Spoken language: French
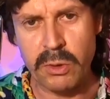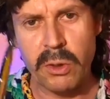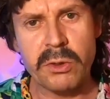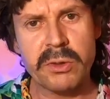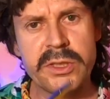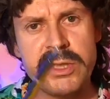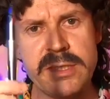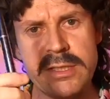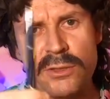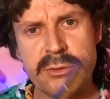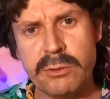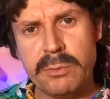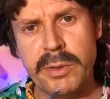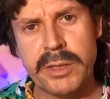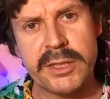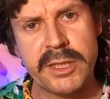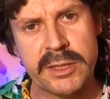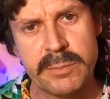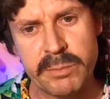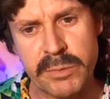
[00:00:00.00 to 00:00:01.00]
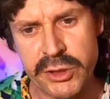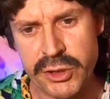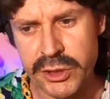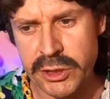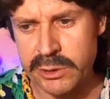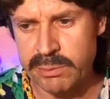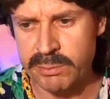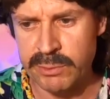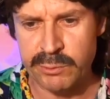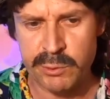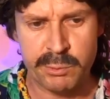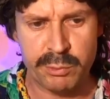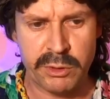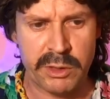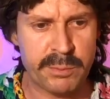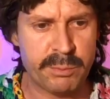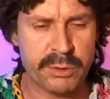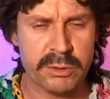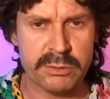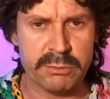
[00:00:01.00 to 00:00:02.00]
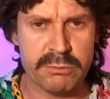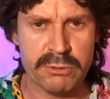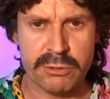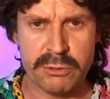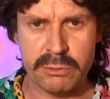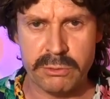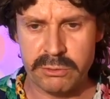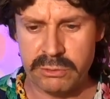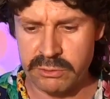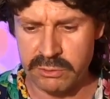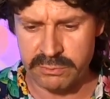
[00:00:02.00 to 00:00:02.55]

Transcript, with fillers: en guise de baguette magique, mais vous pouvez prendre autre chose.